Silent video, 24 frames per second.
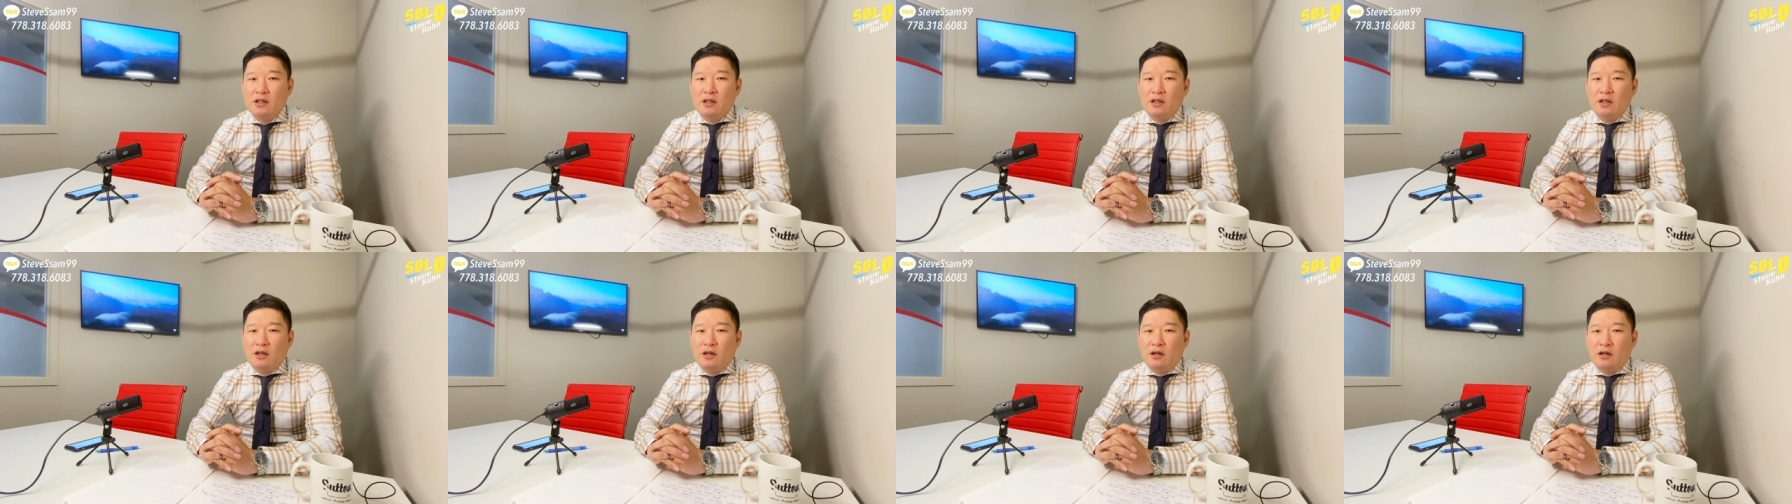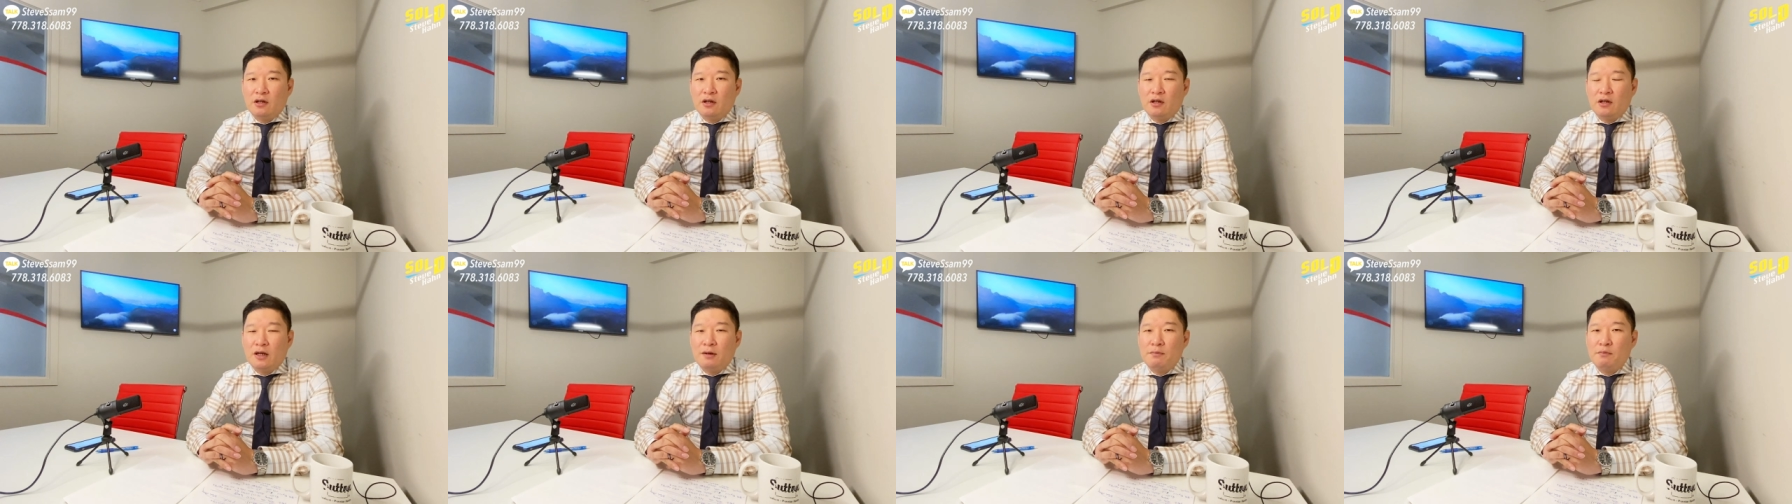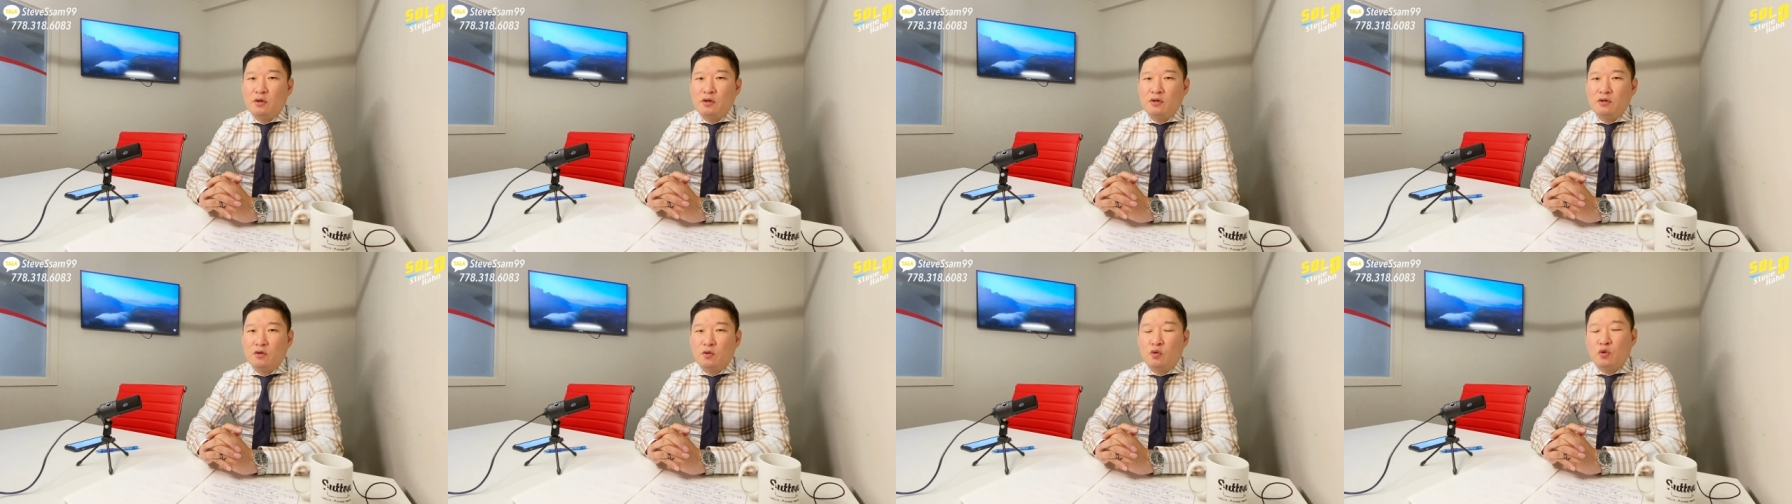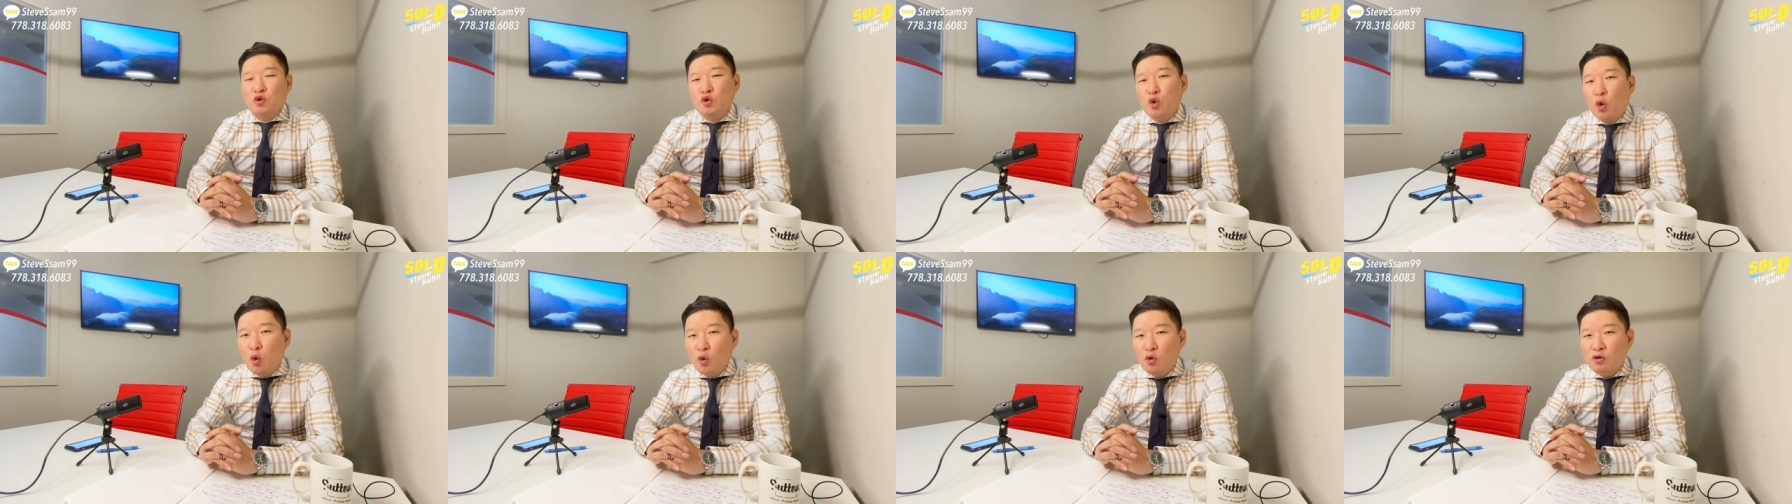어, 한번 꼭
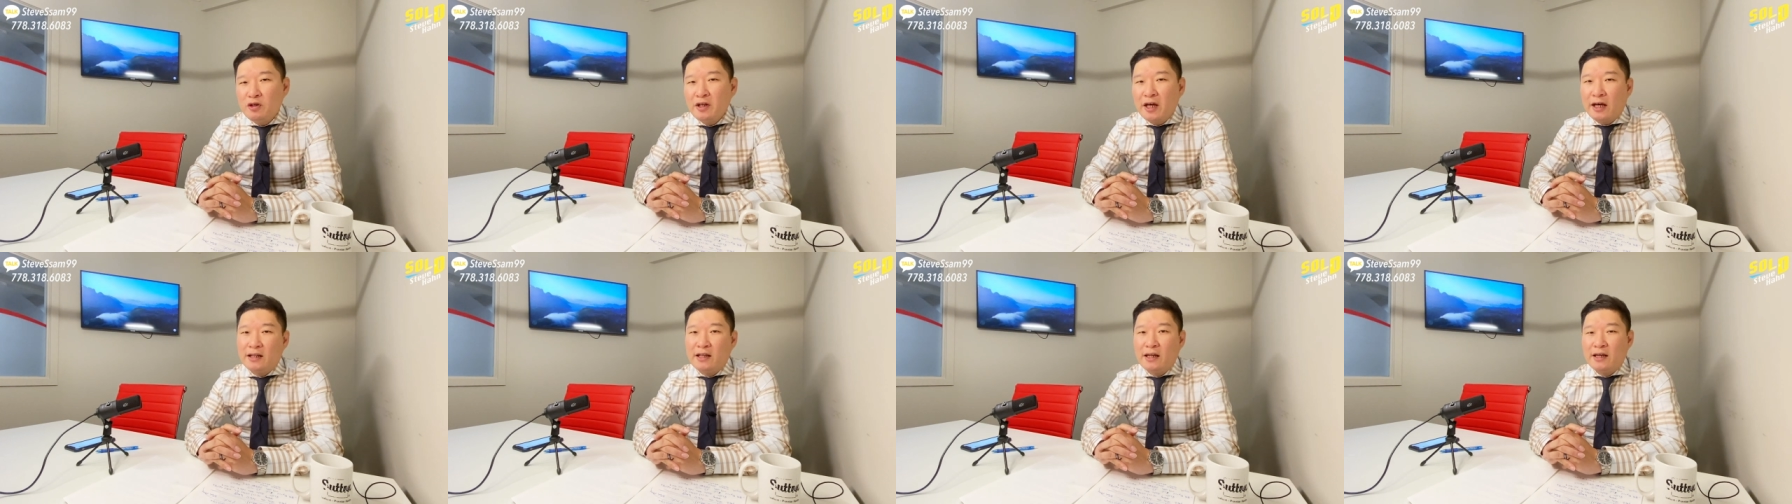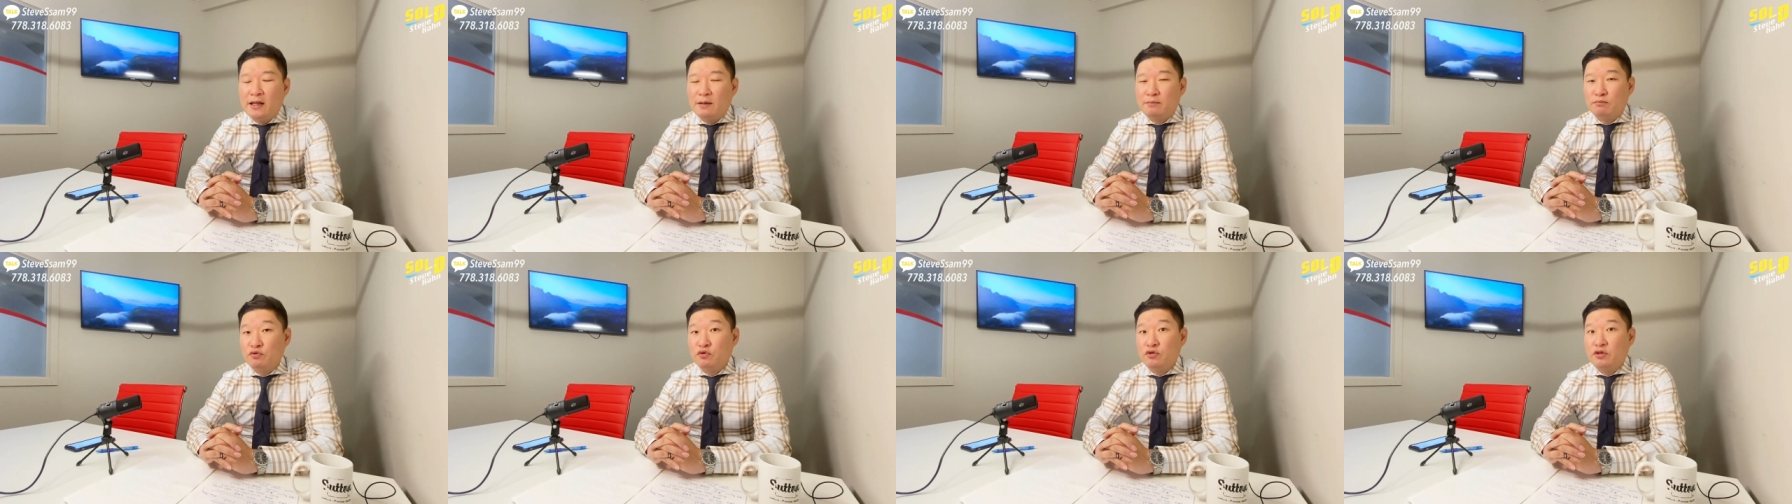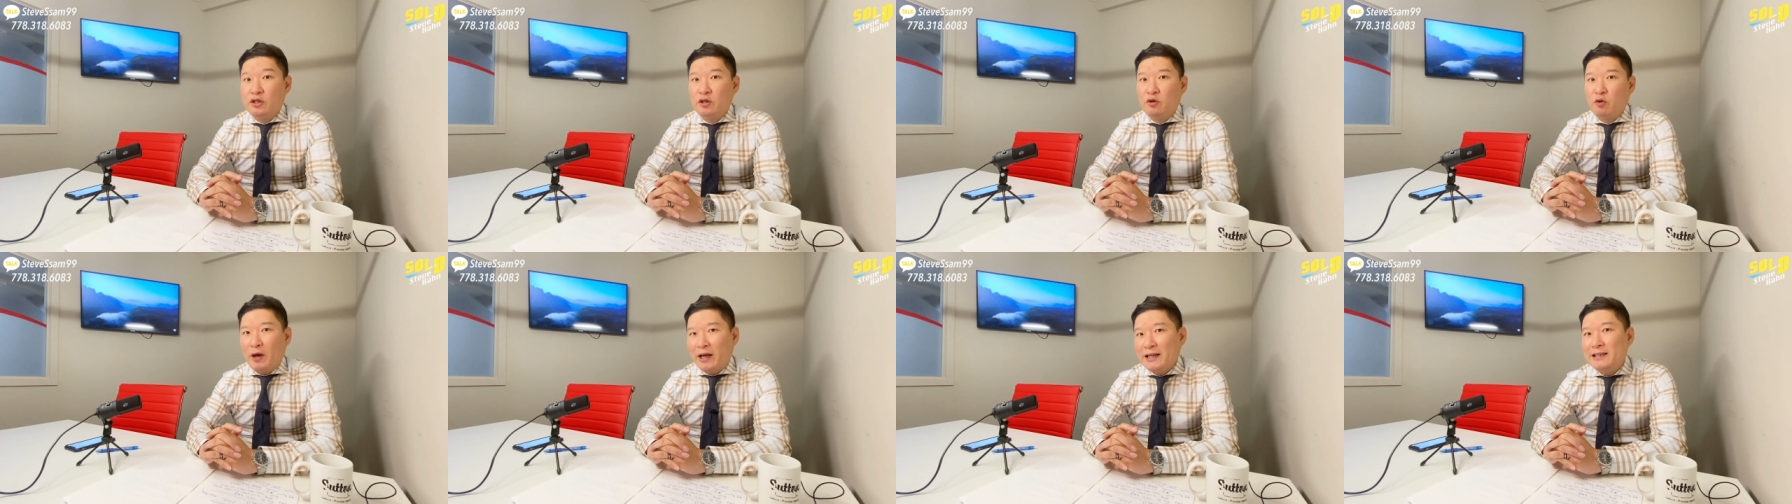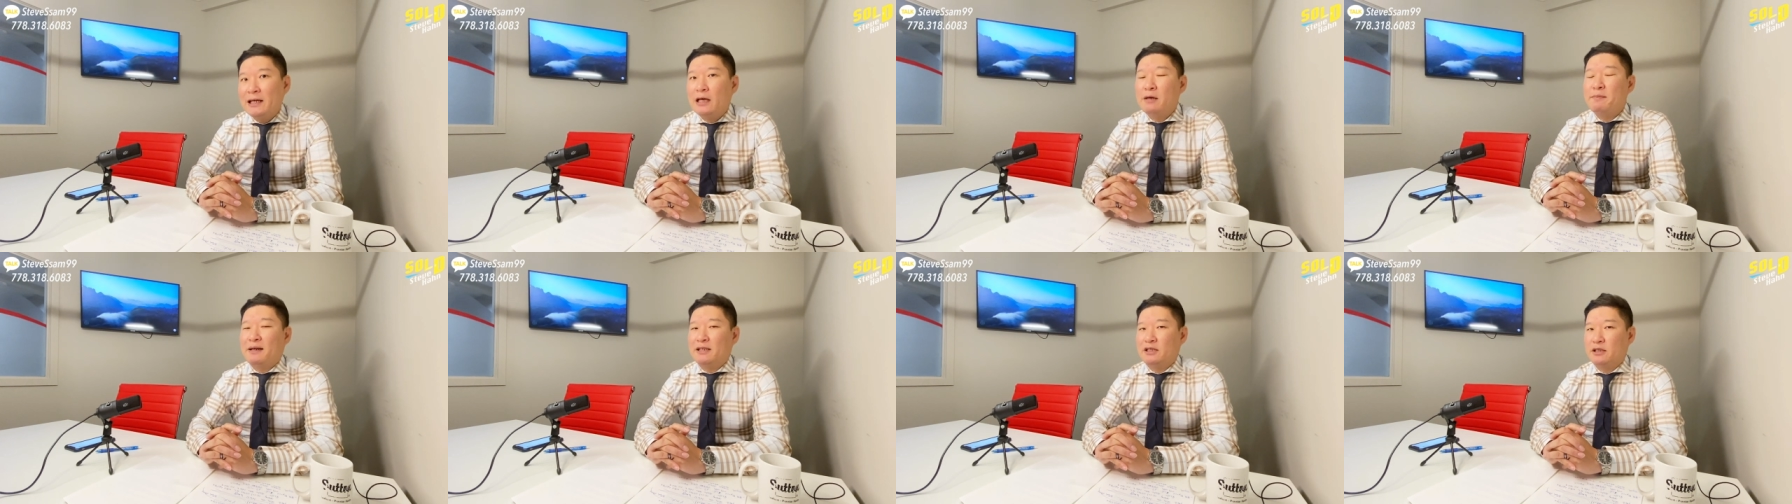조언을 해달라는 분들이
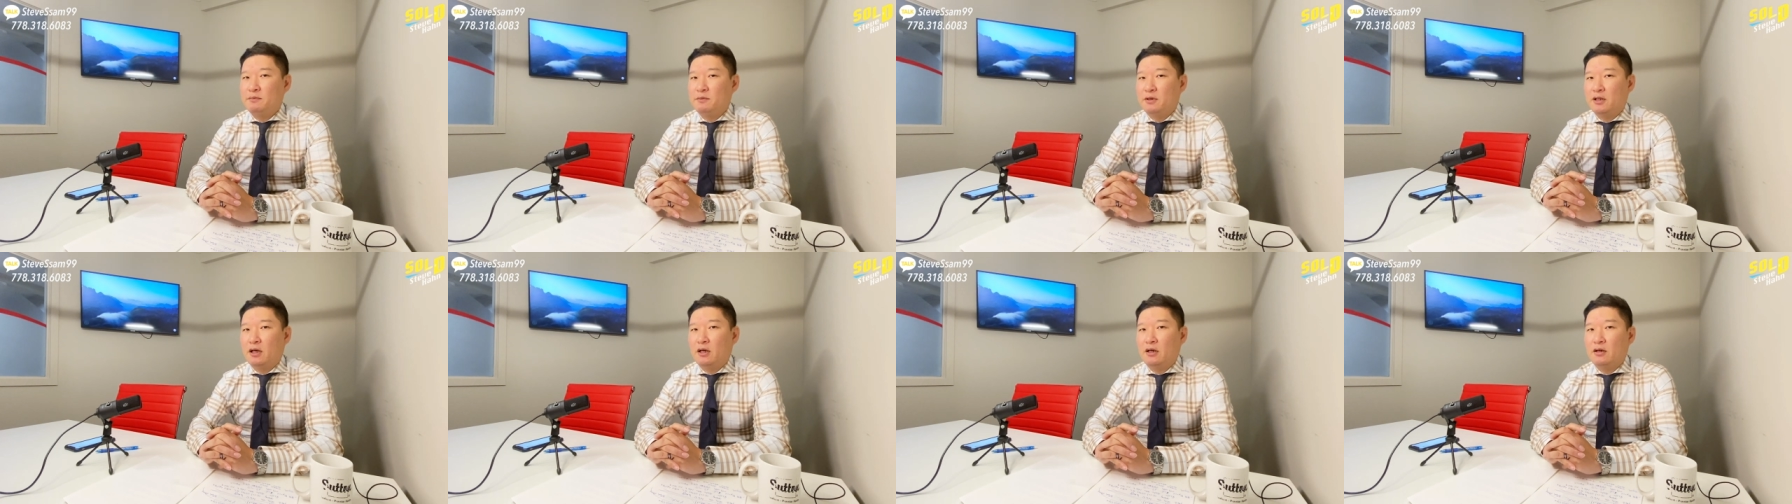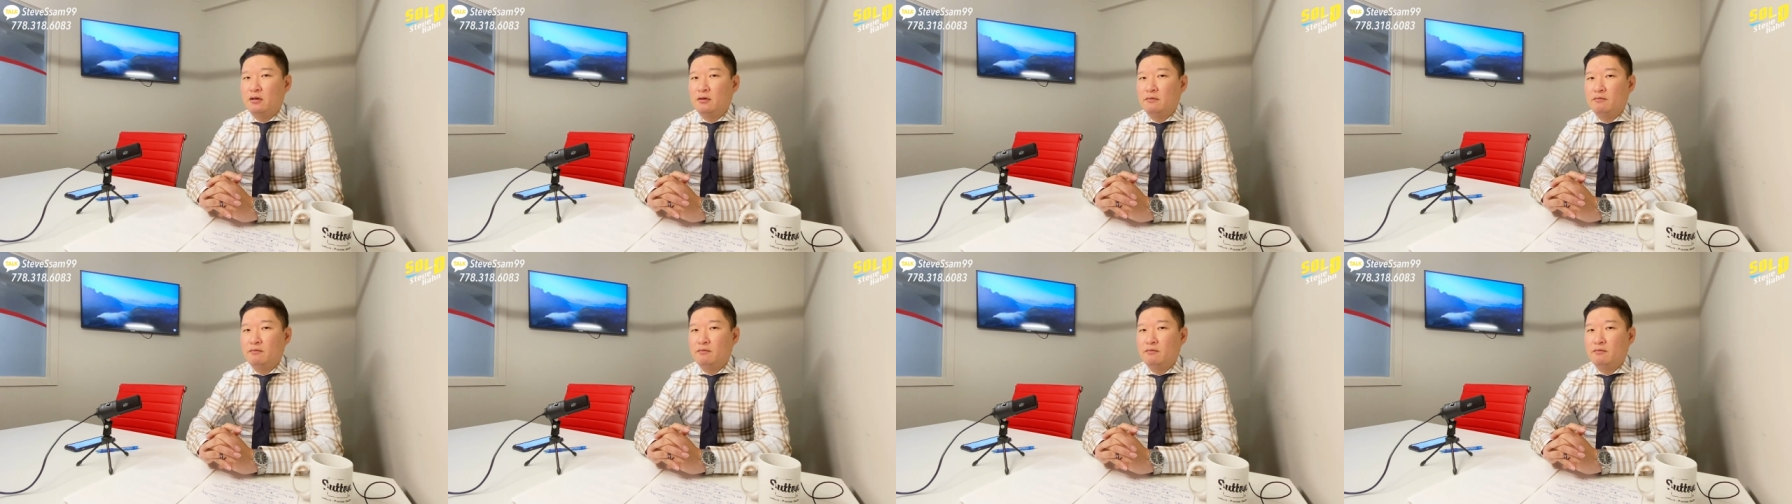굉장히 많습니다.